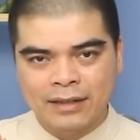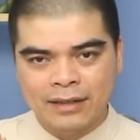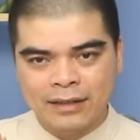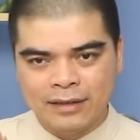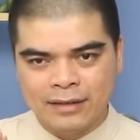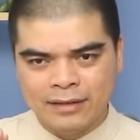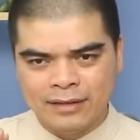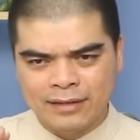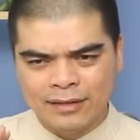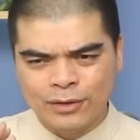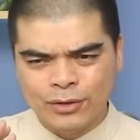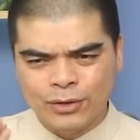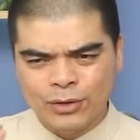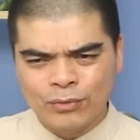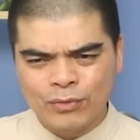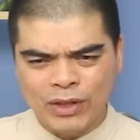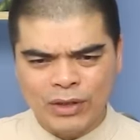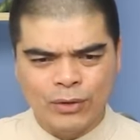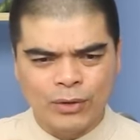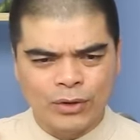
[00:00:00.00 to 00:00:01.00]
nội
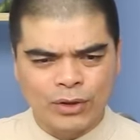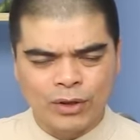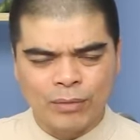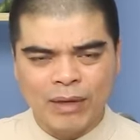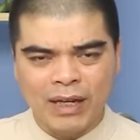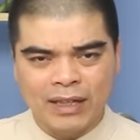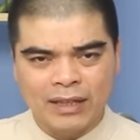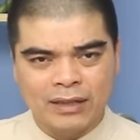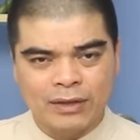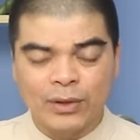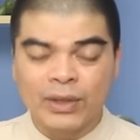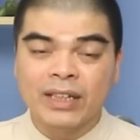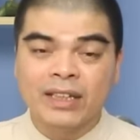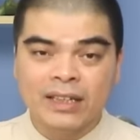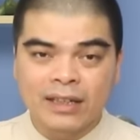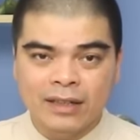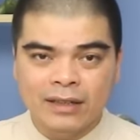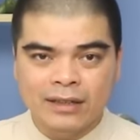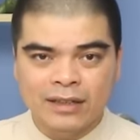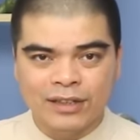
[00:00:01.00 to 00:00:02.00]
dung phản hồi của các bạn có ý
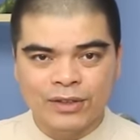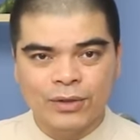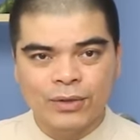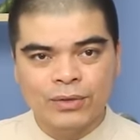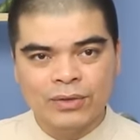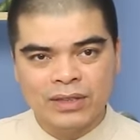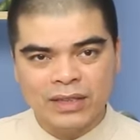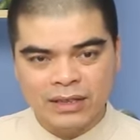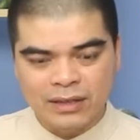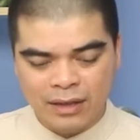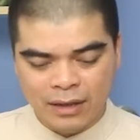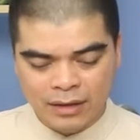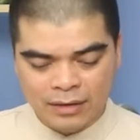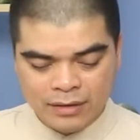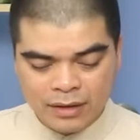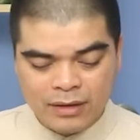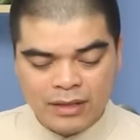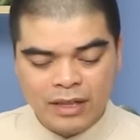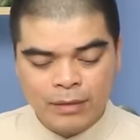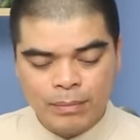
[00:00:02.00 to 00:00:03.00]
nghĩa thì tôi cũng sẽ trả lời
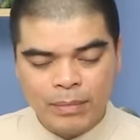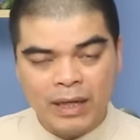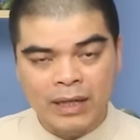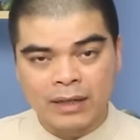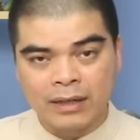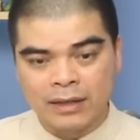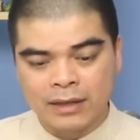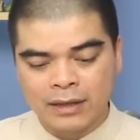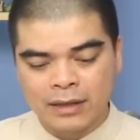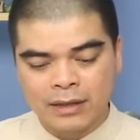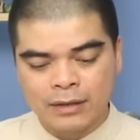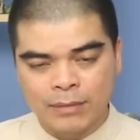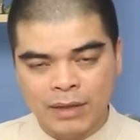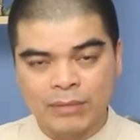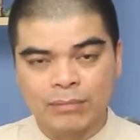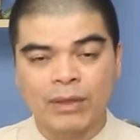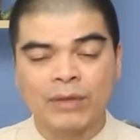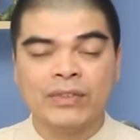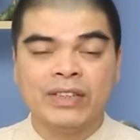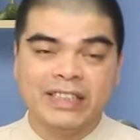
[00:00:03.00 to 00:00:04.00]
trực tiếp bằng
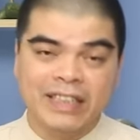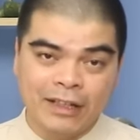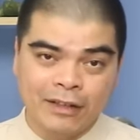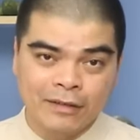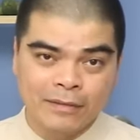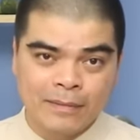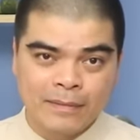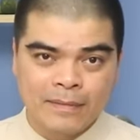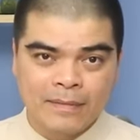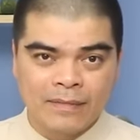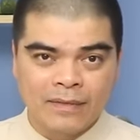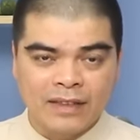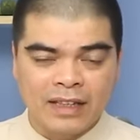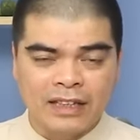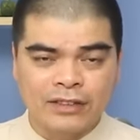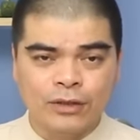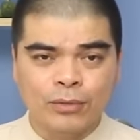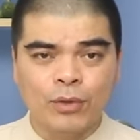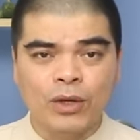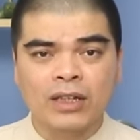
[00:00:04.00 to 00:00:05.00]
bằng bằng video
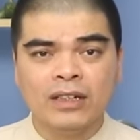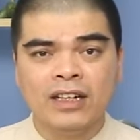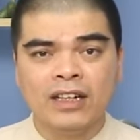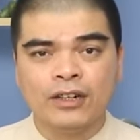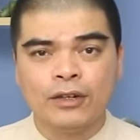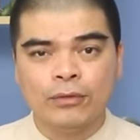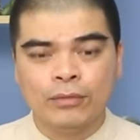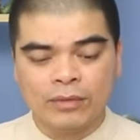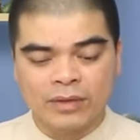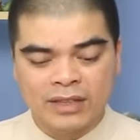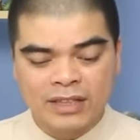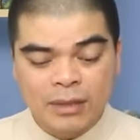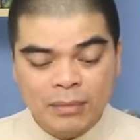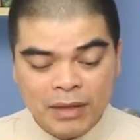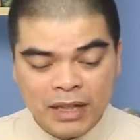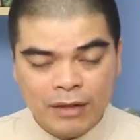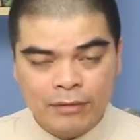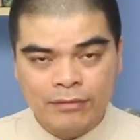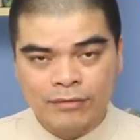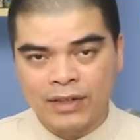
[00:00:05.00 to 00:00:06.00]
để cho mọi người cùng
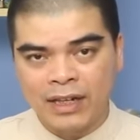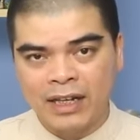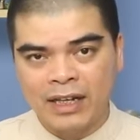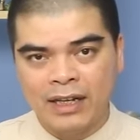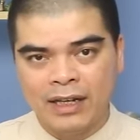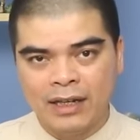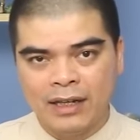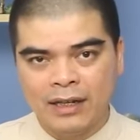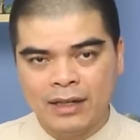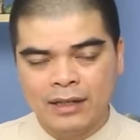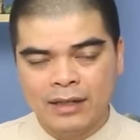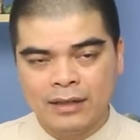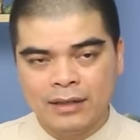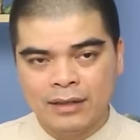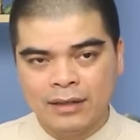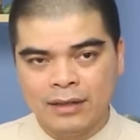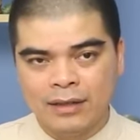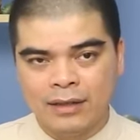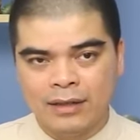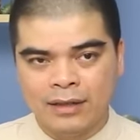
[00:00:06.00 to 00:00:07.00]
chiêm nghiệm và
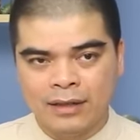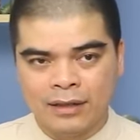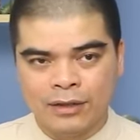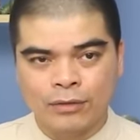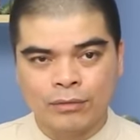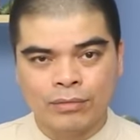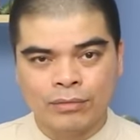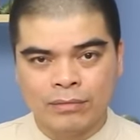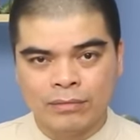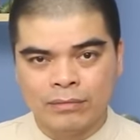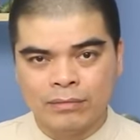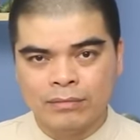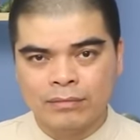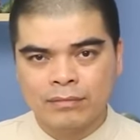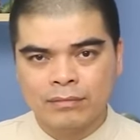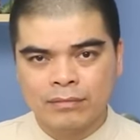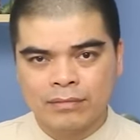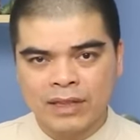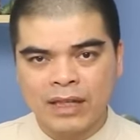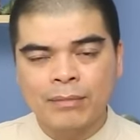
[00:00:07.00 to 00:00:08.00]
uh, cùng
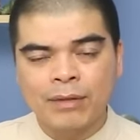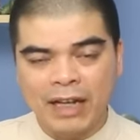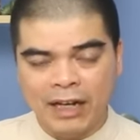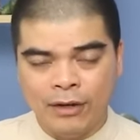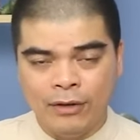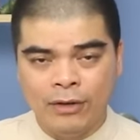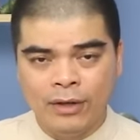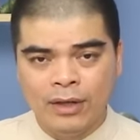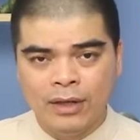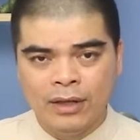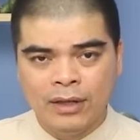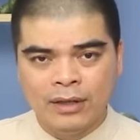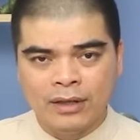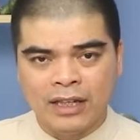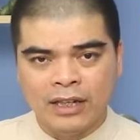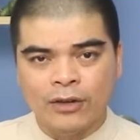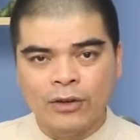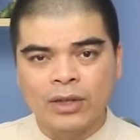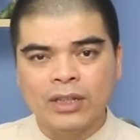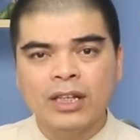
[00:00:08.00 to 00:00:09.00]
tham khảo
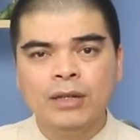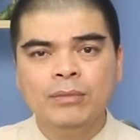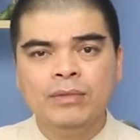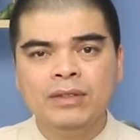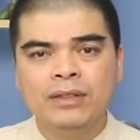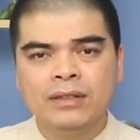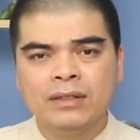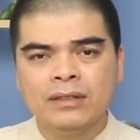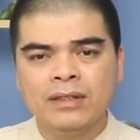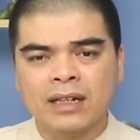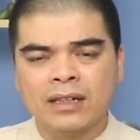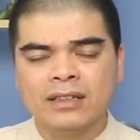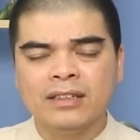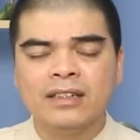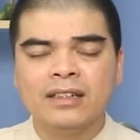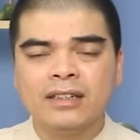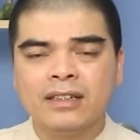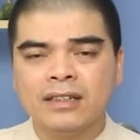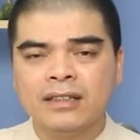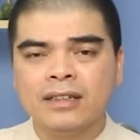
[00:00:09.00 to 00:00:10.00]
để có thêm được
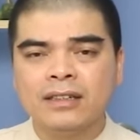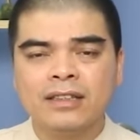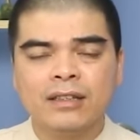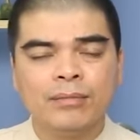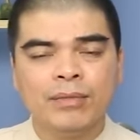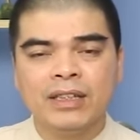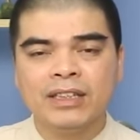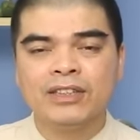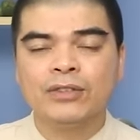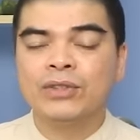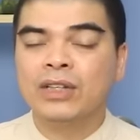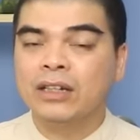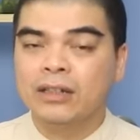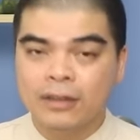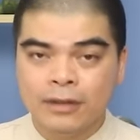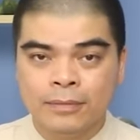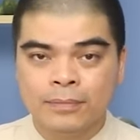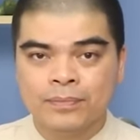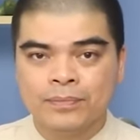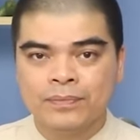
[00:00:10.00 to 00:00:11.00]
những kiến thức tâm linh sâu sắc
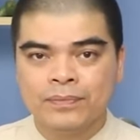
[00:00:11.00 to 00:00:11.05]
hơn.